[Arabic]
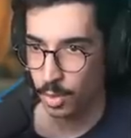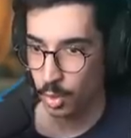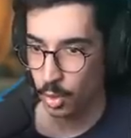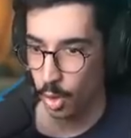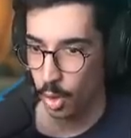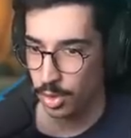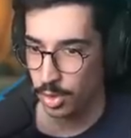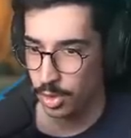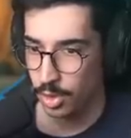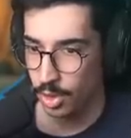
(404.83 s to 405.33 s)

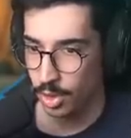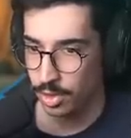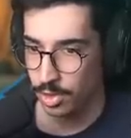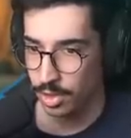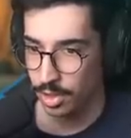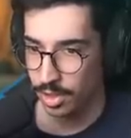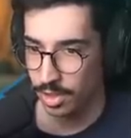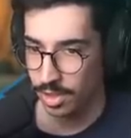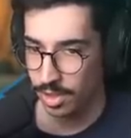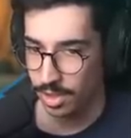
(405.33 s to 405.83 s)
يا
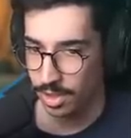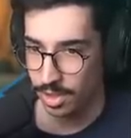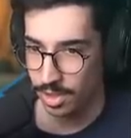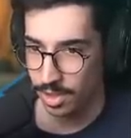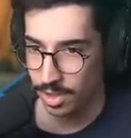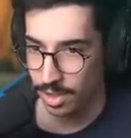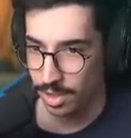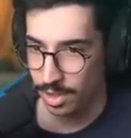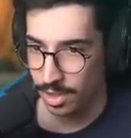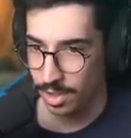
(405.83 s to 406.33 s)
ساتر
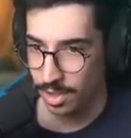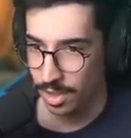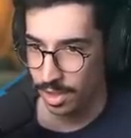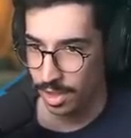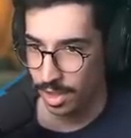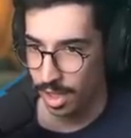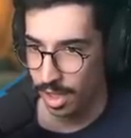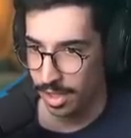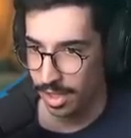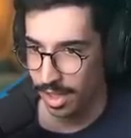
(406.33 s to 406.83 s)

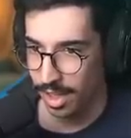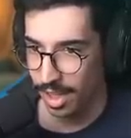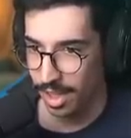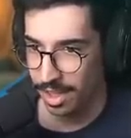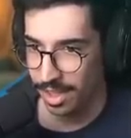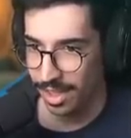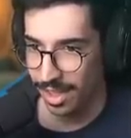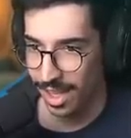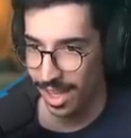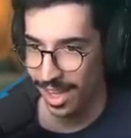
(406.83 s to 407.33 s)
من
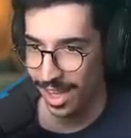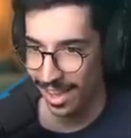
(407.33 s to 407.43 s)
هذا